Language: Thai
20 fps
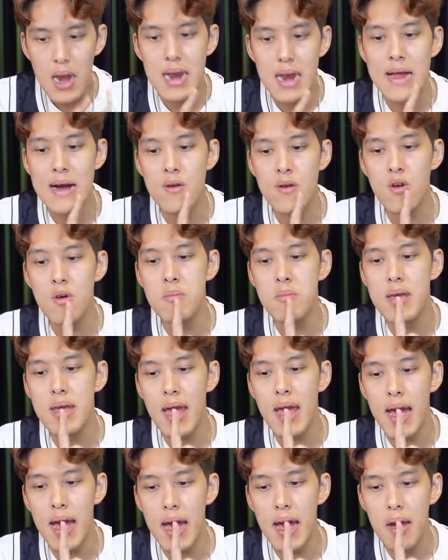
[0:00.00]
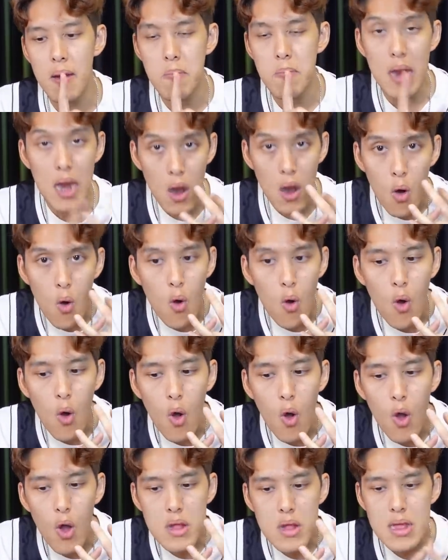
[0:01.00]
แล้วก็มีแค่บินลง
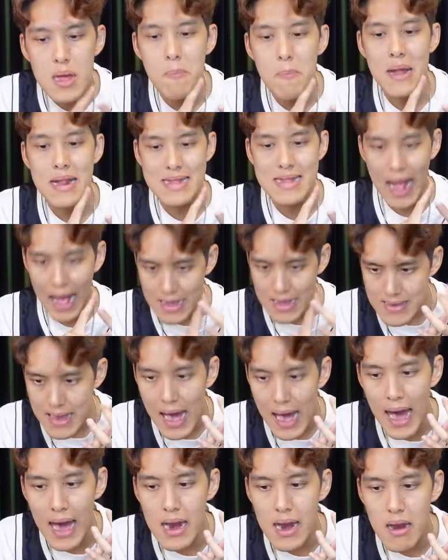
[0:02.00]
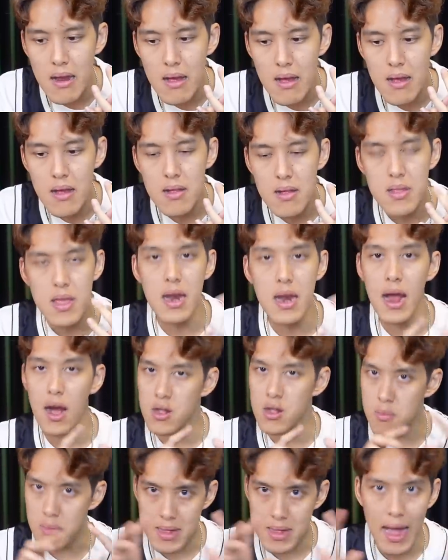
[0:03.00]
ที่เป็นต่างชาติ ที่เหลือ
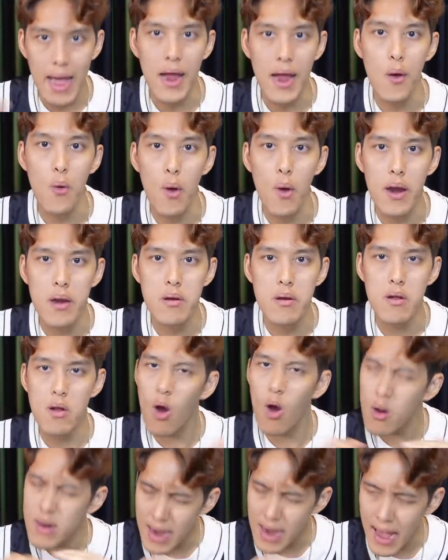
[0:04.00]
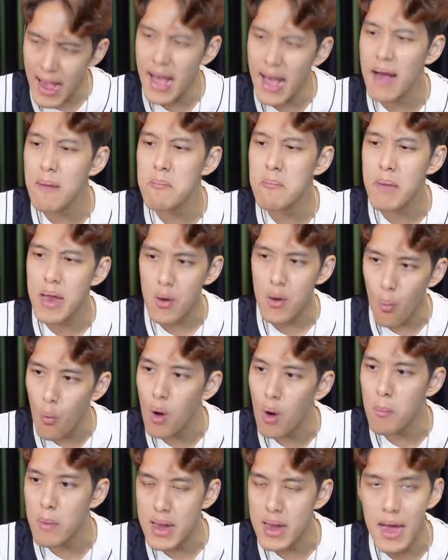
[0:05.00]
ก็จะเป็นไทยล้วนก็น่าเป็นห่ว
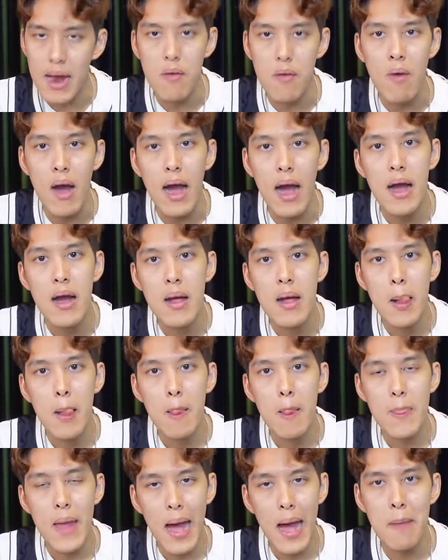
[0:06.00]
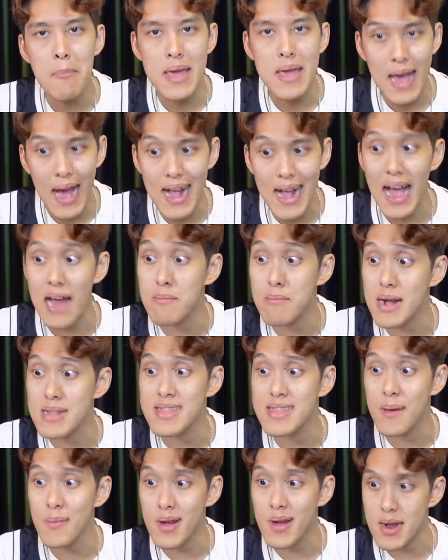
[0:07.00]
งเหมือนกันว่าถ้ามีอาการบาด
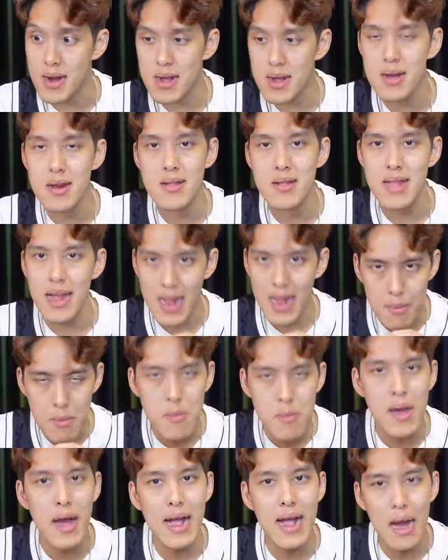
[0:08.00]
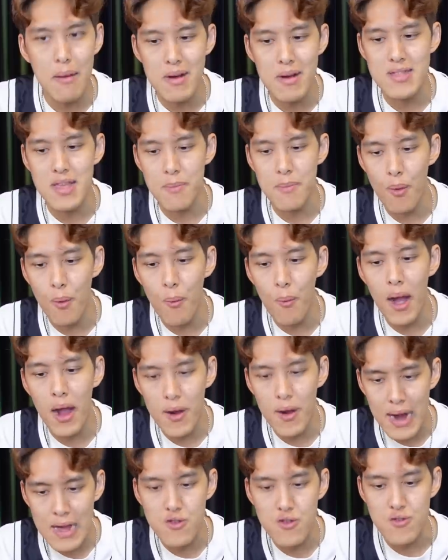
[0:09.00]
เจ็บเกิดขึ้น แต่ถ้าไม่มีอาการบาดเจ็บผมว่า
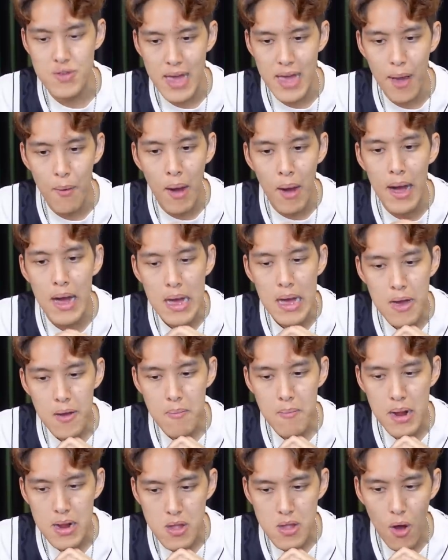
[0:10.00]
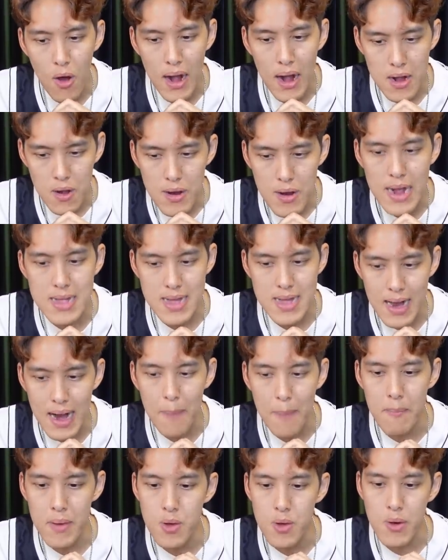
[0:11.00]
ก็น่าสนใจว่าเมืองทองก็น่าจะกลั
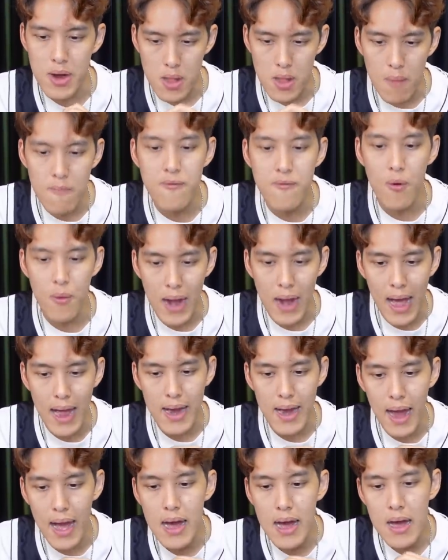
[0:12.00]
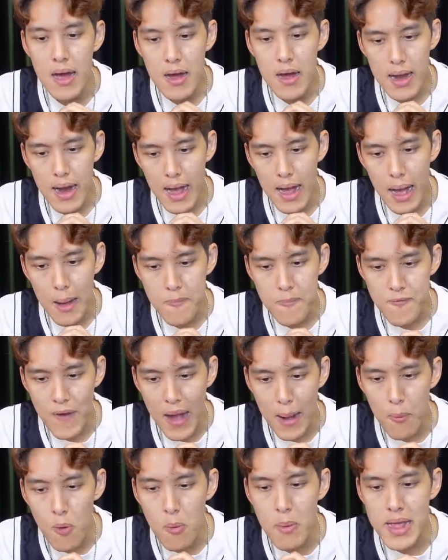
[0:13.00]
บไปอยู่ในท็อปโฟได้นะนะครับ ฝั่
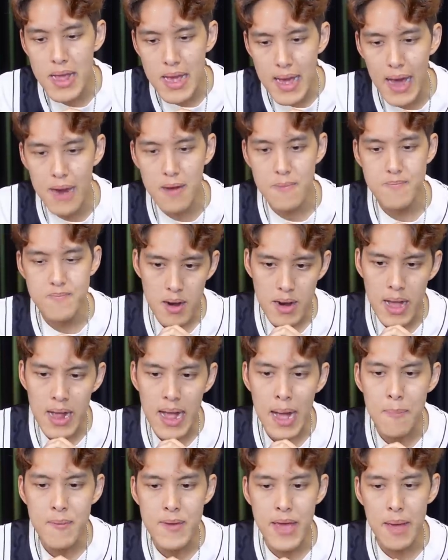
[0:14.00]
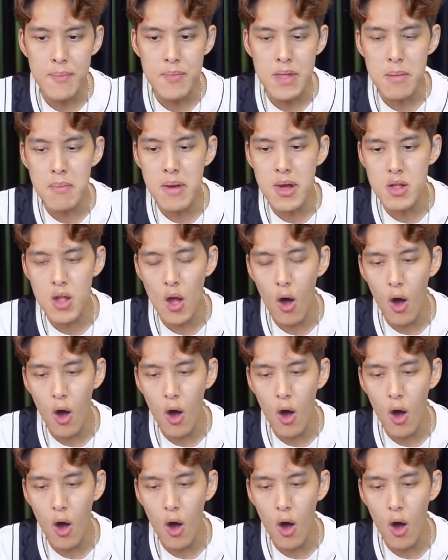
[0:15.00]
งผู้มาเยือนนะครับ เกมที่เมืองท